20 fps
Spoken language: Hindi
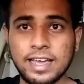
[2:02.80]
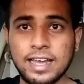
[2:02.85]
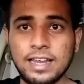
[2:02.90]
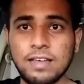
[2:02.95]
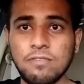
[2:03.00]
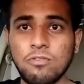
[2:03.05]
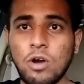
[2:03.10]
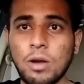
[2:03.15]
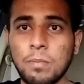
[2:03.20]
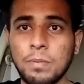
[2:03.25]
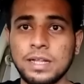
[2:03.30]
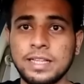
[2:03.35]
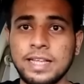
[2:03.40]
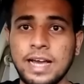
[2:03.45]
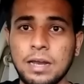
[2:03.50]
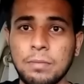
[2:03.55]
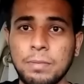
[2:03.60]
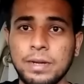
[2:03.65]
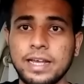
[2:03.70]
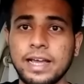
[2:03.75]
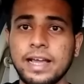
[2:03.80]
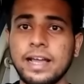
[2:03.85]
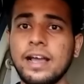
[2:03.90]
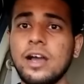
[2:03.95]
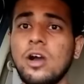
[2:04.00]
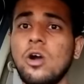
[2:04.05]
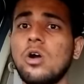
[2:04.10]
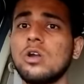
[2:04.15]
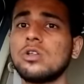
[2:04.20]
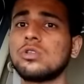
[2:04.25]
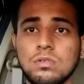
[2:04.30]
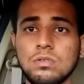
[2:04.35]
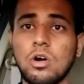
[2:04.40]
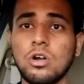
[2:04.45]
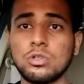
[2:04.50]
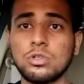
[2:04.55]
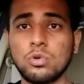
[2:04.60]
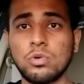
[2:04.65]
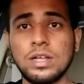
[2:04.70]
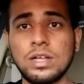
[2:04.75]
के लिए वो आपका ध्यान बटाएगा और
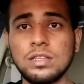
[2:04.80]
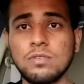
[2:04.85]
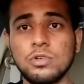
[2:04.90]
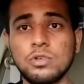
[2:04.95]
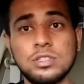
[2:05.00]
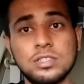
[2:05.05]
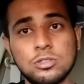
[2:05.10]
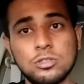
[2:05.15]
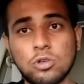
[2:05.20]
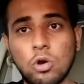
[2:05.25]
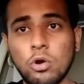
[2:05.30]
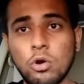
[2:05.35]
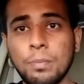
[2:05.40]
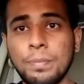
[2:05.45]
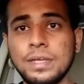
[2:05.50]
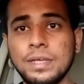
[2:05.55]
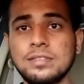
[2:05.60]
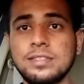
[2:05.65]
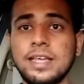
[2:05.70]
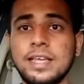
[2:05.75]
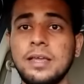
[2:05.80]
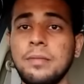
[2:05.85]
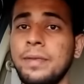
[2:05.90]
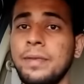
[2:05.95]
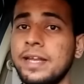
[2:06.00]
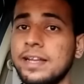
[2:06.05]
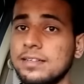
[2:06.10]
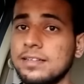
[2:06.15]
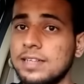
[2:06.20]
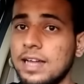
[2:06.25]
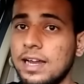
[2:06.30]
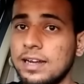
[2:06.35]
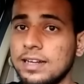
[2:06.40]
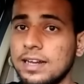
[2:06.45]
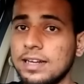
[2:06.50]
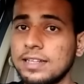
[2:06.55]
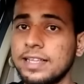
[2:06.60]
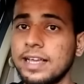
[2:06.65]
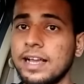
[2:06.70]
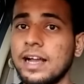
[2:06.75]
और तुरंत वो सौ रुपीज से ही मीटर स्टार्ट
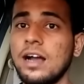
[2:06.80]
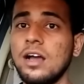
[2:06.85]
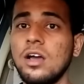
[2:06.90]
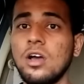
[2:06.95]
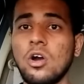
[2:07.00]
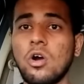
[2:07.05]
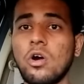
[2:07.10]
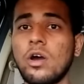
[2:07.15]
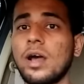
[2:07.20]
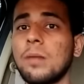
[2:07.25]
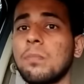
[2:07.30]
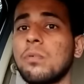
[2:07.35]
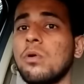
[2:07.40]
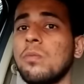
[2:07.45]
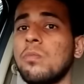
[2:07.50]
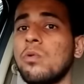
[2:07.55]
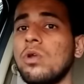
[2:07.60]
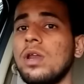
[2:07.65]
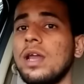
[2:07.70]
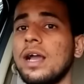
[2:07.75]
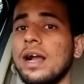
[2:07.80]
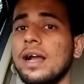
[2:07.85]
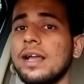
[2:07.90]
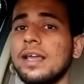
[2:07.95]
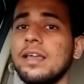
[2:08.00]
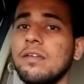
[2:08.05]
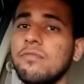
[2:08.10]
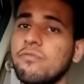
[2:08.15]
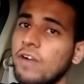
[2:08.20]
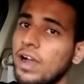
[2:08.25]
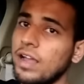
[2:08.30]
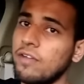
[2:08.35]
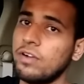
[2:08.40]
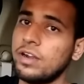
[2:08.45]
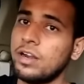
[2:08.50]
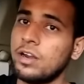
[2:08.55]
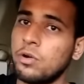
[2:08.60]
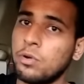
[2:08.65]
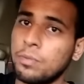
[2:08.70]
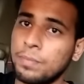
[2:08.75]
कर देगा और आपको बोलेगा कि फाइव
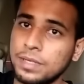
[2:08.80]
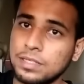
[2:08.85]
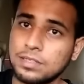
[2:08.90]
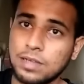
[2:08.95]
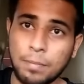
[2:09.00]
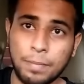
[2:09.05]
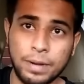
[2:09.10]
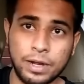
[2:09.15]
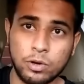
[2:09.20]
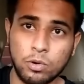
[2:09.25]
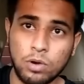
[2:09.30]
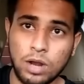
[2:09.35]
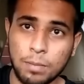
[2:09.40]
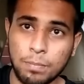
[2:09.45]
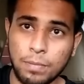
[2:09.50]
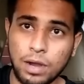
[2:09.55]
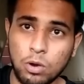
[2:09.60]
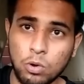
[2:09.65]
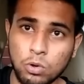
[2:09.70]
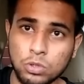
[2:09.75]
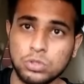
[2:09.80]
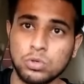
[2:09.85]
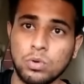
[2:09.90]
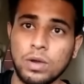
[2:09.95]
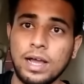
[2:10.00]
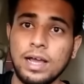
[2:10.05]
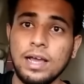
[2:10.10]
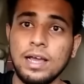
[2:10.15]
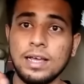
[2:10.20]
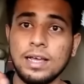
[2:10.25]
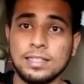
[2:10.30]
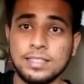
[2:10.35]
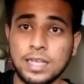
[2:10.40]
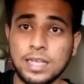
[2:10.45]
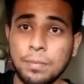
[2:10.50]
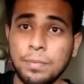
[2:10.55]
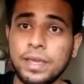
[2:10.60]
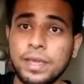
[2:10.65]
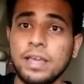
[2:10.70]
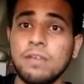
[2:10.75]
हंड्रेड रुपीज का पेट्रोल आपका हो चुका है
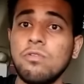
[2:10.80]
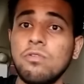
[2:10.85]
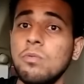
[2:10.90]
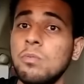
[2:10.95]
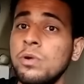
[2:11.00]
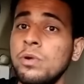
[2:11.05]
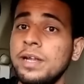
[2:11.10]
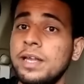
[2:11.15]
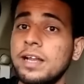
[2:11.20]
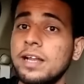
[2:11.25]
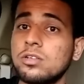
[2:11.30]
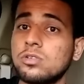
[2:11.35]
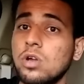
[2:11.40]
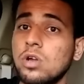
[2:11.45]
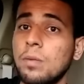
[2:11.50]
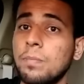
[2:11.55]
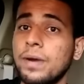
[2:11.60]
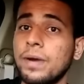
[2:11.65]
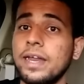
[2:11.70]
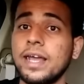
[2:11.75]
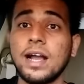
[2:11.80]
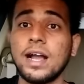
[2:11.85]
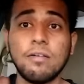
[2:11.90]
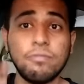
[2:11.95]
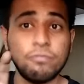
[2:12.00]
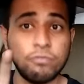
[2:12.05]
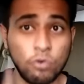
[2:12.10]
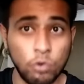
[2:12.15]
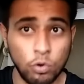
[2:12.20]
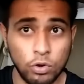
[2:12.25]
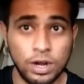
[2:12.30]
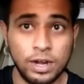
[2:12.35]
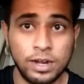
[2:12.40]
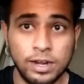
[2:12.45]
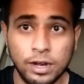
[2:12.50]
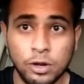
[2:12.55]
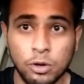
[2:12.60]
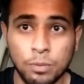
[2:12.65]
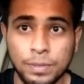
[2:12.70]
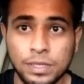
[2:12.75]
जबकि वो मीटर स्टॉप करेगा फोर
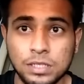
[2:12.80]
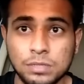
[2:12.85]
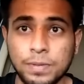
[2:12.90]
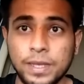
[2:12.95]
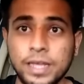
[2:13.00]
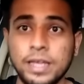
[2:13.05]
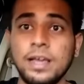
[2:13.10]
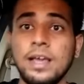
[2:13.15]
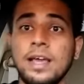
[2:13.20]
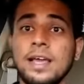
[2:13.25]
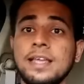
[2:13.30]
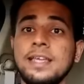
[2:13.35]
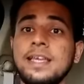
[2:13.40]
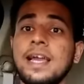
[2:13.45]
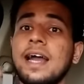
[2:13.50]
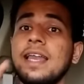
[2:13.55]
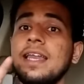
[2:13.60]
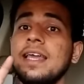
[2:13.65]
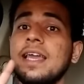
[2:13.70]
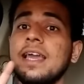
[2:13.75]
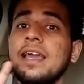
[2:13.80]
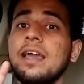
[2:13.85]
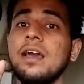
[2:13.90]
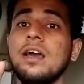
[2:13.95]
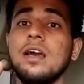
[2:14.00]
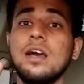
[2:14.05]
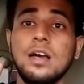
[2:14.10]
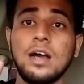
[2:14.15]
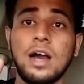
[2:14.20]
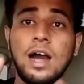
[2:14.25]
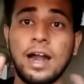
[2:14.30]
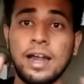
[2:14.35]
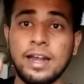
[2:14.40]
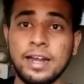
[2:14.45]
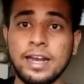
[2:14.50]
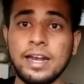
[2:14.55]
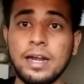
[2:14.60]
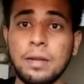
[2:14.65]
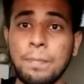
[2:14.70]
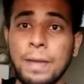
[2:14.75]
हंड्रेड रुपीज पे यानी कि
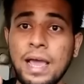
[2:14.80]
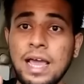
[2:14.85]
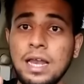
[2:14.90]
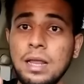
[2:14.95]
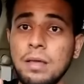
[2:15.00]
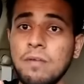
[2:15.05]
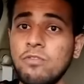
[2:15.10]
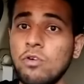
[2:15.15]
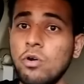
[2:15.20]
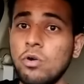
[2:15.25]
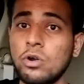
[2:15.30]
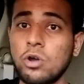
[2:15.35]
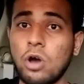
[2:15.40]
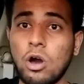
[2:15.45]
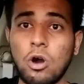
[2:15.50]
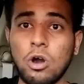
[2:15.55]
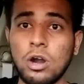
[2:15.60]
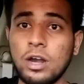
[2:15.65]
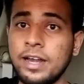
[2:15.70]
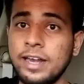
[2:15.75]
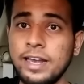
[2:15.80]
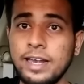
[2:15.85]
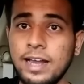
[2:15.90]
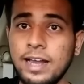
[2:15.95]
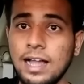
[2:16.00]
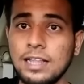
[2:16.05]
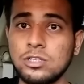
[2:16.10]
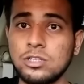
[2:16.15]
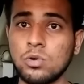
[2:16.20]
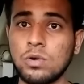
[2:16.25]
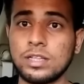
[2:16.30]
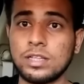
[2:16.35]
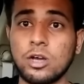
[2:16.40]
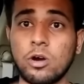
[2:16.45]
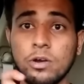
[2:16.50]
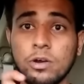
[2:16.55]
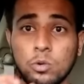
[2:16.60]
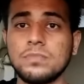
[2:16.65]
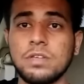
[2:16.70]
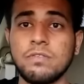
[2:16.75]
हंड्रेड पहले वो ऑलरेडी डाल चुका था
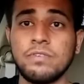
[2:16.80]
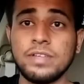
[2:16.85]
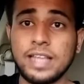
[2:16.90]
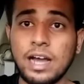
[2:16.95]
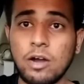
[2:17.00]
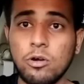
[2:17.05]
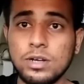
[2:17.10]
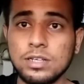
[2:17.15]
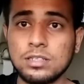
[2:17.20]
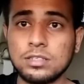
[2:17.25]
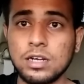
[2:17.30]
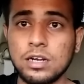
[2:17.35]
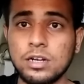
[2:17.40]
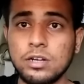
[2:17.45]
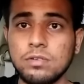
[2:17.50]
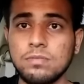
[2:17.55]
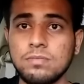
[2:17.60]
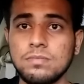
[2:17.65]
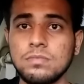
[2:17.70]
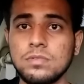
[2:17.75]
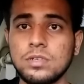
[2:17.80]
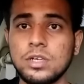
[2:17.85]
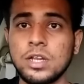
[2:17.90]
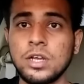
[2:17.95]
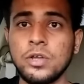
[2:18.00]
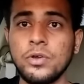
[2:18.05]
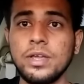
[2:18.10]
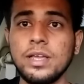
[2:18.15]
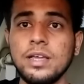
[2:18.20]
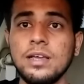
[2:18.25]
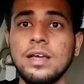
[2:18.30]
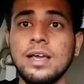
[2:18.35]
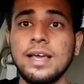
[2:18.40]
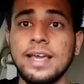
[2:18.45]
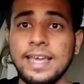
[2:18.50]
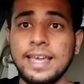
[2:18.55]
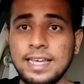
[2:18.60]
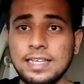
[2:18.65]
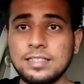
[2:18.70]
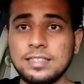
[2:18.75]
और विदाउट डिस्कट कंटिन्यूइंग
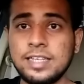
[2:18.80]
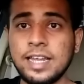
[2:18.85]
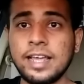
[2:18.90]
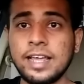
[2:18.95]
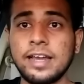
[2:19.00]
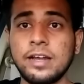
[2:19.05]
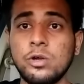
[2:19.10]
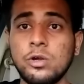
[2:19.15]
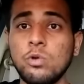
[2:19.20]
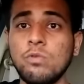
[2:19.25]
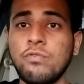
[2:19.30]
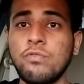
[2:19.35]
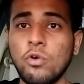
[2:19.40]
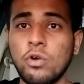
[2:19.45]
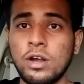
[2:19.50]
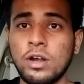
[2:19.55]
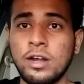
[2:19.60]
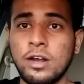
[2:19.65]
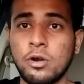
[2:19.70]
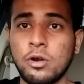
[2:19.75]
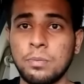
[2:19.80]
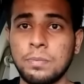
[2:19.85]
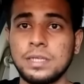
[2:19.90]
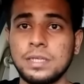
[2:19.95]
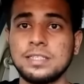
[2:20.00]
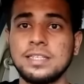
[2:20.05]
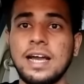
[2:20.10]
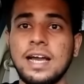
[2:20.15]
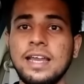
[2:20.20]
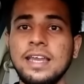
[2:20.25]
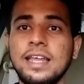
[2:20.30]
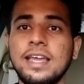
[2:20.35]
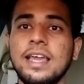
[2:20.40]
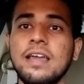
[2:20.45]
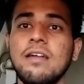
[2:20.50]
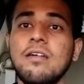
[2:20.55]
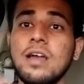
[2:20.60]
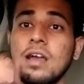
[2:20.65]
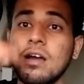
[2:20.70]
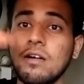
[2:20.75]
ही इज टेकिंग टू फोर हंड्रेड रुपीज यानी कि
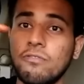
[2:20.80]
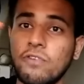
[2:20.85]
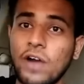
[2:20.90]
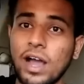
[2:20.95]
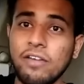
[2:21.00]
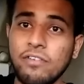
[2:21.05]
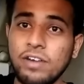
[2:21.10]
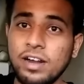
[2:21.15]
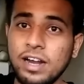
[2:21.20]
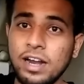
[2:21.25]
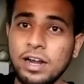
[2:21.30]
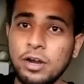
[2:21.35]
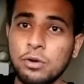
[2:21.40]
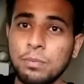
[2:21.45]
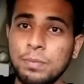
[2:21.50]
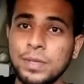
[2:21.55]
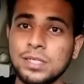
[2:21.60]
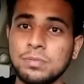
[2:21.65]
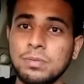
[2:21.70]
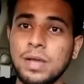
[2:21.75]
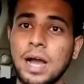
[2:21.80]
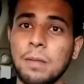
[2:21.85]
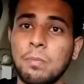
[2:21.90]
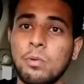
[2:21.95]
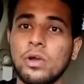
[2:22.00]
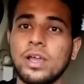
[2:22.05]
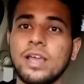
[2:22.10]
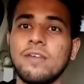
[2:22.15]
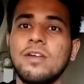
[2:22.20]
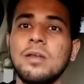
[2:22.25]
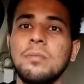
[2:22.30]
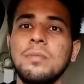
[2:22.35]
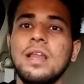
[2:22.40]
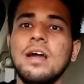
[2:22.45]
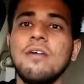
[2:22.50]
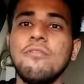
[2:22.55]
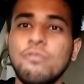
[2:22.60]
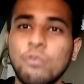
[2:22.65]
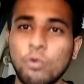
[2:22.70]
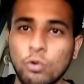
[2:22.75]
फाइव हंड्रेड रुपीज में आपको केवल
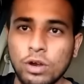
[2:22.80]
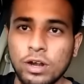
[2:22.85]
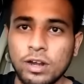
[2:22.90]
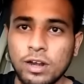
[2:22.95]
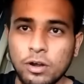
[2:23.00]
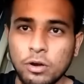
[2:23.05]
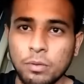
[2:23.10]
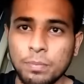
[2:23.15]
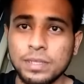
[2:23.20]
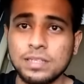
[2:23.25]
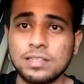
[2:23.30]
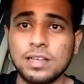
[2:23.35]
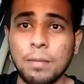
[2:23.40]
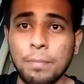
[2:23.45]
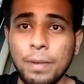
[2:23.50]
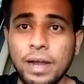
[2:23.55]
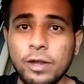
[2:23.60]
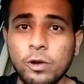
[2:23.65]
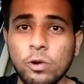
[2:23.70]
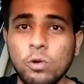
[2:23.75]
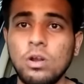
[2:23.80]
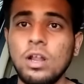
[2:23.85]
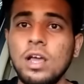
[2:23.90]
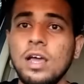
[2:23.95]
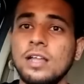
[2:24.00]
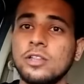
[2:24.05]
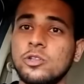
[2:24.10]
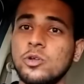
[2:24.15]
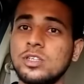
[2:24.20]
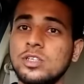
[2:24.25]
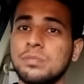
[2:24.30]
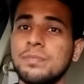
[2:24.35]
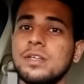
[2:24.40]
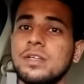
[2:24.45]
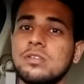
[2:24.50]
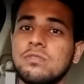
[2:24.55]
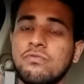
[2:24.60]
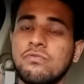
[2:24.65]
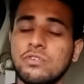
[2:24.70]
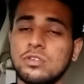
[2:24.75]
मिला फोर हंड्रेड रुपीज का पेट्रोल तो इसमें
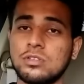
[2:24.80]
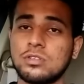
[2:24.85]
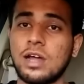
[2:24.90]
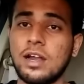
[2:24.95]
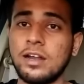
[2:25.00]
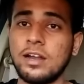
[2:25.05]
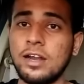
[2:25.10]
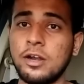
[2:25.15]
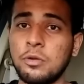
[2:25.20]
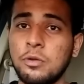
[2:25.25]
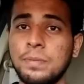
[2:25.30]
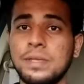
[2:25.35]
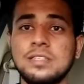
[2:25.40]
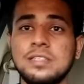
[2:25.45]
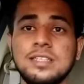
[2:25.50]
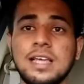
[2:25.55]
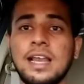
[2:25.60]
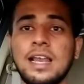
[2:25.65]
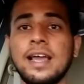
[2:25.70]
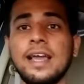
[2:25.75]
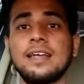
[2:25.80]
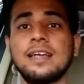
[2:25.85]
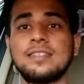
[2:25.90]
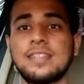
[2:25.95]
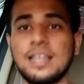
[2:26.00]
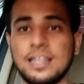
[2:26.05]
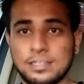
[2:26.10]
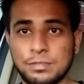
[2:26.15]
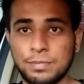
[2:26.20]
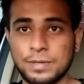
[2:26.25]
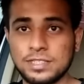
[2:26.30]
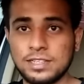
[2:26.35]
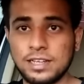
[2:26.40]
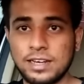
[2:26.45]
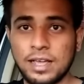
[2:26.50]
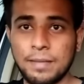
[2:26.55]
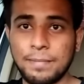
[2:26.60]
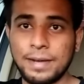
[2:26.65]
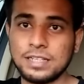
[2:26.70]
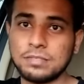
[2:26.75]
हंड्रेड रुपीज चला गया सेल्स पर्सन
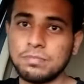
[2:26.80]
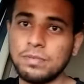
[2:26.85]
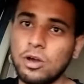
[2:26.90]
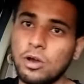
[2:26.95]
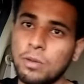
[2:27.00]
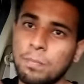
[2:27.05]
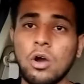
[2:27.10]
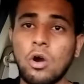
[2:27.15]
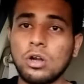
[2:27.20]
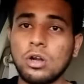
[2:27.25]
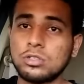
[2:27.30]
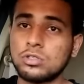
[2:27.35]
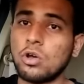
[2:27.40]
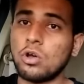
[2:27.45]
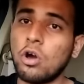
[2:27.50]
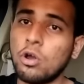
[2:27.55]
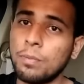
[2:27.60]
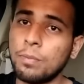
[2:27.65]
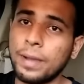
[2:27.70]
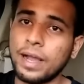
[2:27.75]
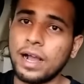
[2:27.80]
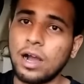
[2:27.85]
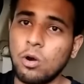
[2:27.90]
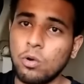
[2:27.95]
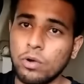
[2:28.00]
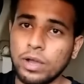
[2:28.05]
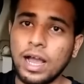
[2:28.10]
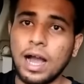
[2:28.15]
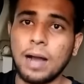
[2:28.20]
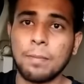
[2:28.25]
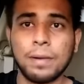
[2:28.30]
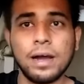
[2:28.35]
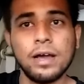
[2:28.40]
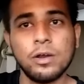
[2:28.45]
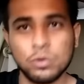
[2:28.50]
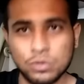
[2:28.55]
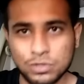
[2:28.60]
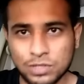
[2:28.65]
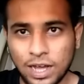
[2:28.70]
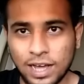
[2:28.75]
के पास में और, और सौ रुपए का हो गया आपका
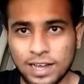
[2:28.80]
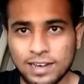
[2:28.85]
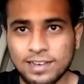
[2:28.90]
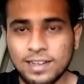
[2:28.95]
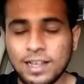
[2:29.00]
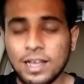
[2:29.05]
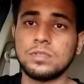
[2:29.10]
नुकसान